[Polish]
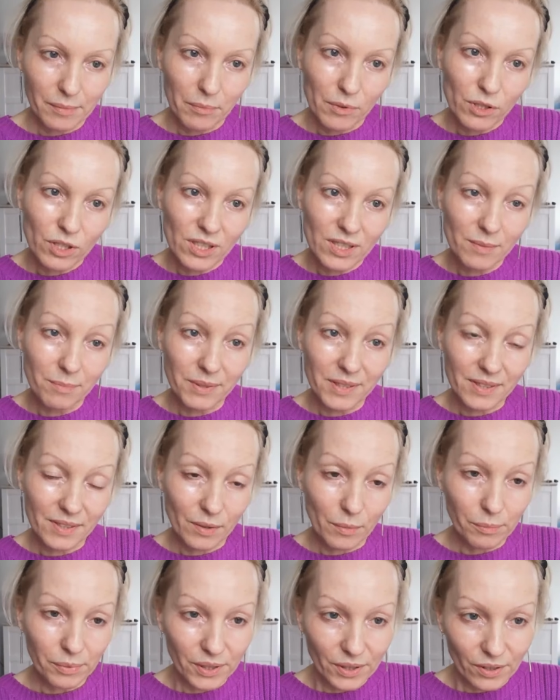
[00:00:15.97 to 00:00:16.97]
Może zbyt
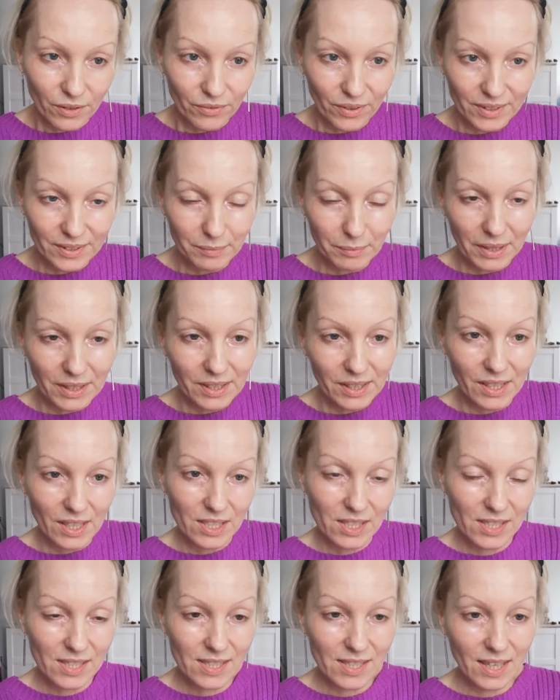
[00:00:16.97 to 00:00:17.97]
skomplikowany
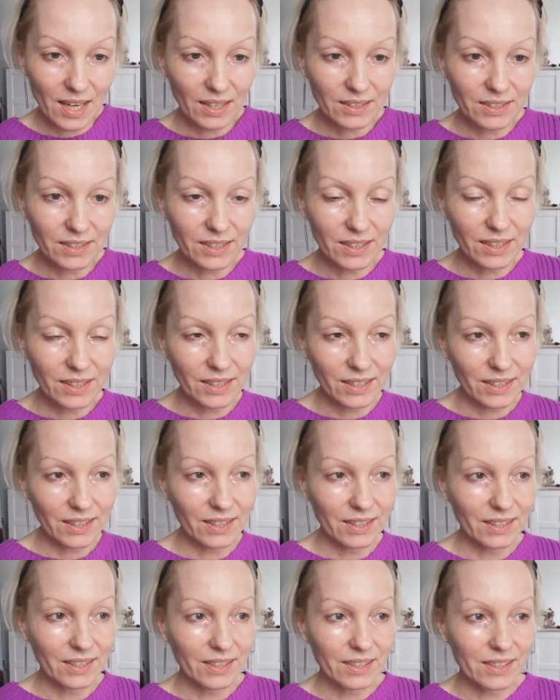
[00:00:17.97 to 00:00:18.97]
makijaż jest dla nich
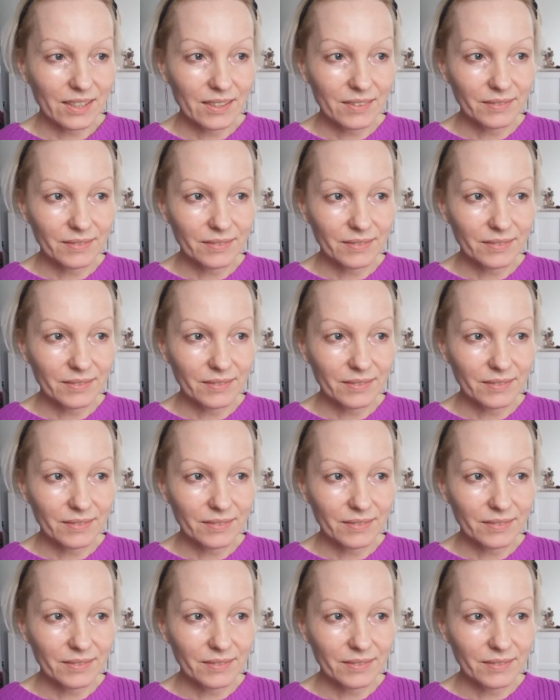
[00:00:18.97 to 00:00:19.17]
e,